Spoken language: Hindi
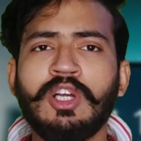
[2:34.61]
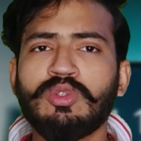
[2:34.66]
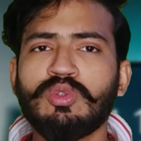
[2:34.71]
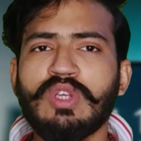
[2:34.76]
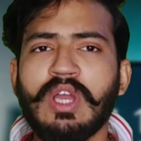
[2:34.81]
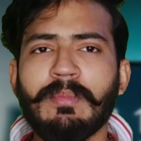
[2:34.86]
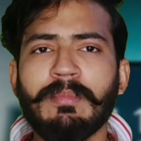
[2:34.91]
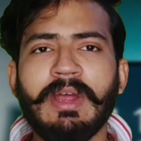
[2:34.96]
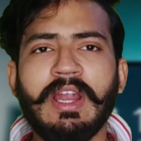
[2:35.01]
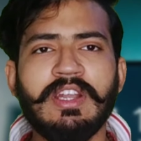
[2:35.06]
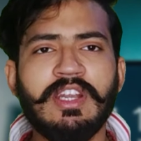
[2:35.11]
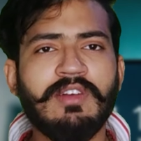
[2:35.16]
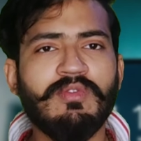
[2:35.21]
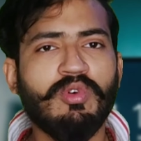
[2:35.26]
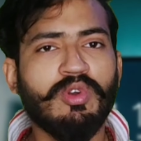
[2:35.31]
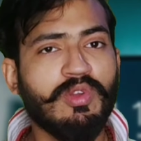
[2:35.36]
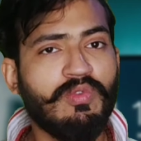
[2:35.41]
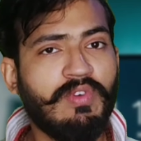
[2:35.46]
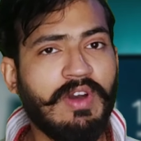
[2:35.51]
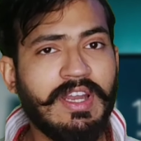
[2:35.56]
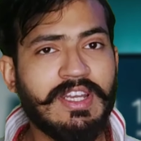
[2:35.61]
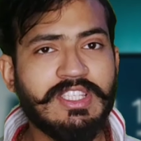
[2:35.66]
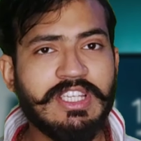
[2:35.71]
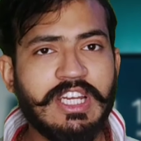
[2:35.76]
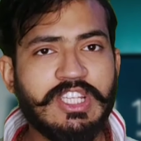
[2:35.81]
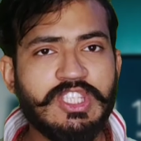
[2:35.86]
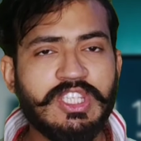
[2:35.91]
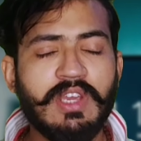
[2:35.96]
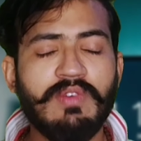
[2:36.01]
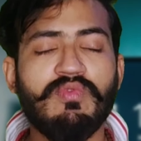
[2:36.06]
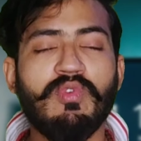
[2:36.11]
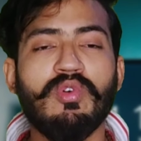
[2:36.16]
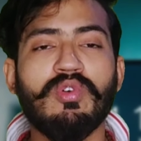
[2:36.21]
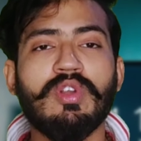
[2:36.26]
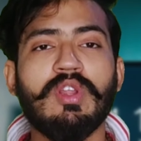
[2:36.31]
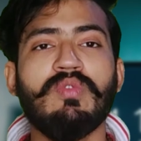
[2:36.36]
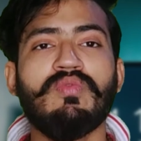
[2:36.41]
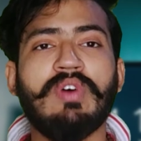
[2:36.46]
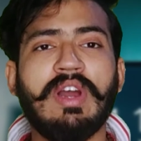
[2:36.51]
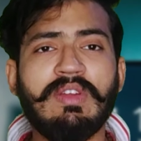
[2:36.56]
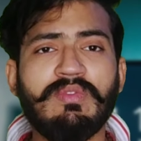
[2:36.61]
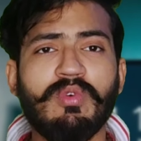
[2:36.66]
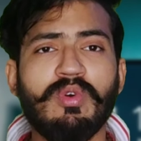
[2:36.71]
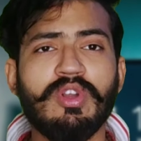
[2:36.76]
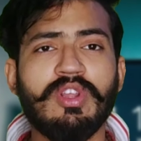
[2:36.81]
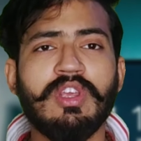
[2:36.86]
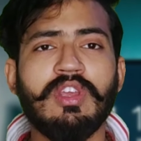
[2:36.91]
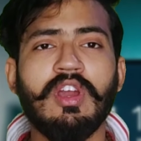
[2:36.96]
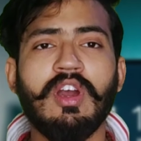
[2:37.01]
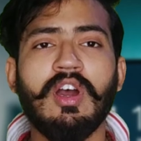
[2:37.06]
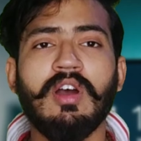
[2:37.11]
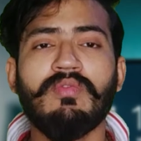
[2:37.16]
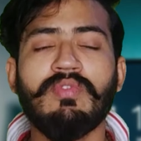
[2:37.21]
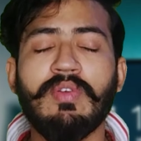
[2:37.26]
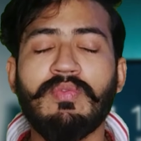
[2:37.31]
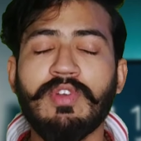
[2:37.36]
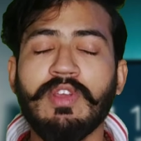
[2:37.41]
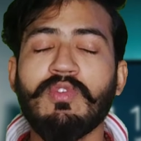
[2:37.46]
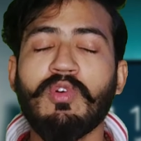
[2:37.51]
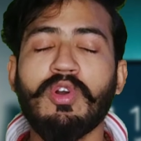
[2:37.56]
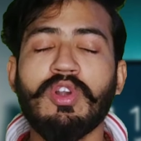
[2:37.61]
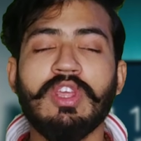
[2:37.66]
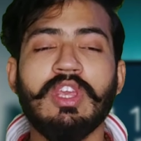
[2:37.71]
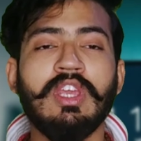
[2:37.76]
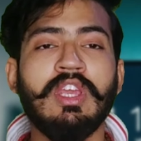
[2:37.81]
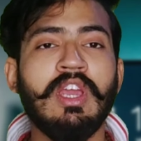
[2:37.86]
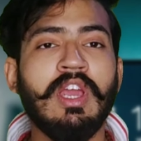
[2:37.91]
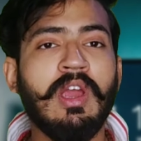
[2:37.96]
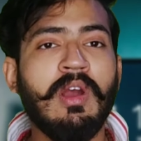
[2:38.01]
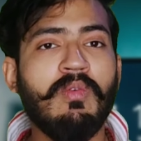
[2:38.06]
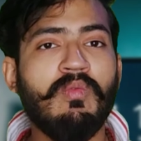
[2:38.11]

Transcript: तो यहाँ पे 100 वोट की फास्ट चार्जिंग है 45 वोट की फिफ्टी वोट की